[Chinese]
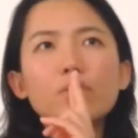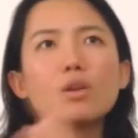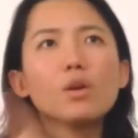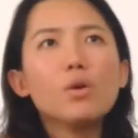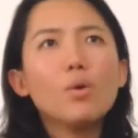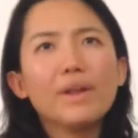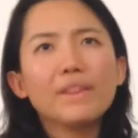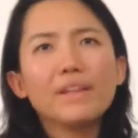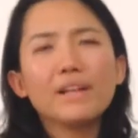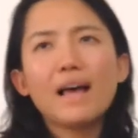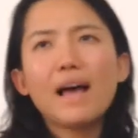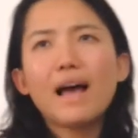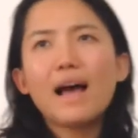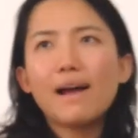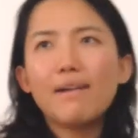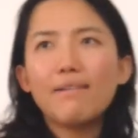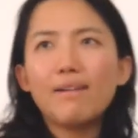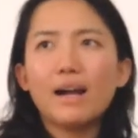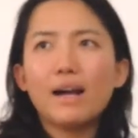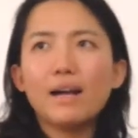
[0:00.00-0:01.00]
花德了
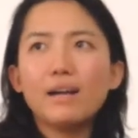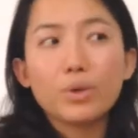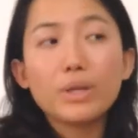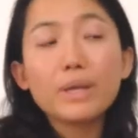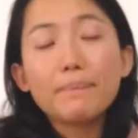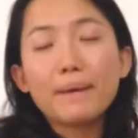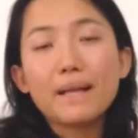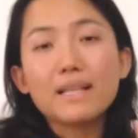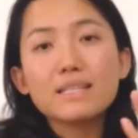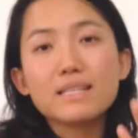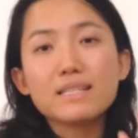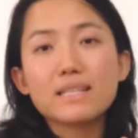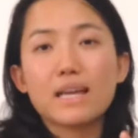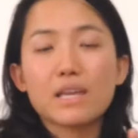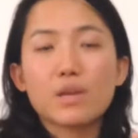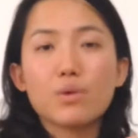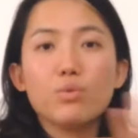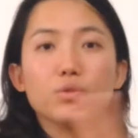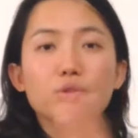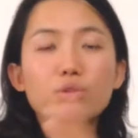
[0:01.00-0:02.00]
哈拉。一般正
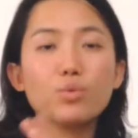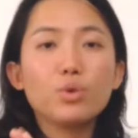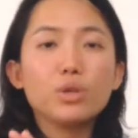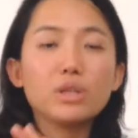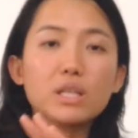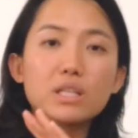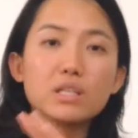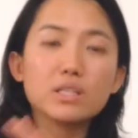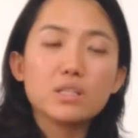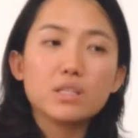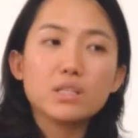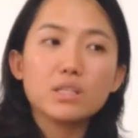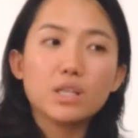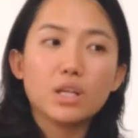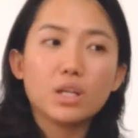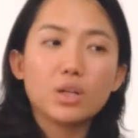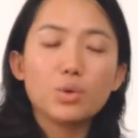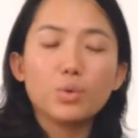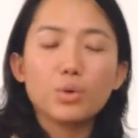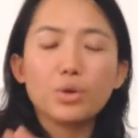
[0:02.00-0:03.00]
常人我是会订
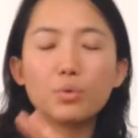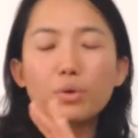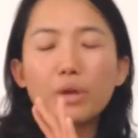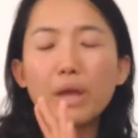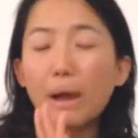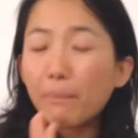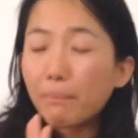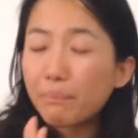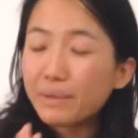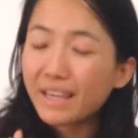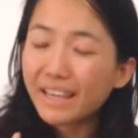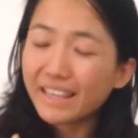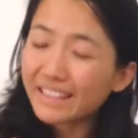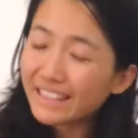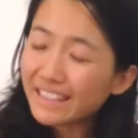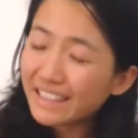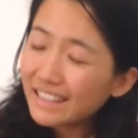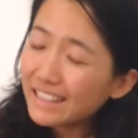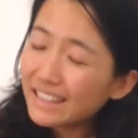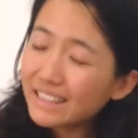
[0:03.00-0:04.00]
青旅，因为要便
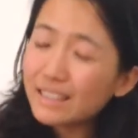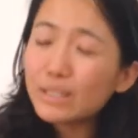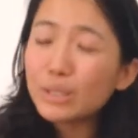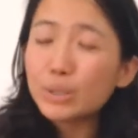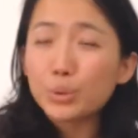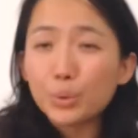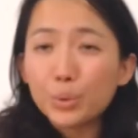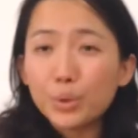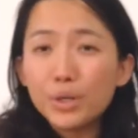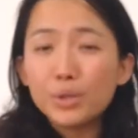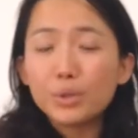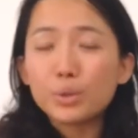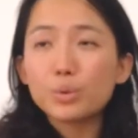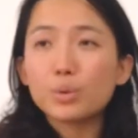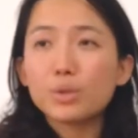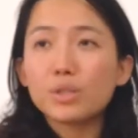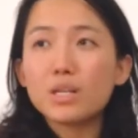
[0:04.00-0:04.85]
宜很多很多。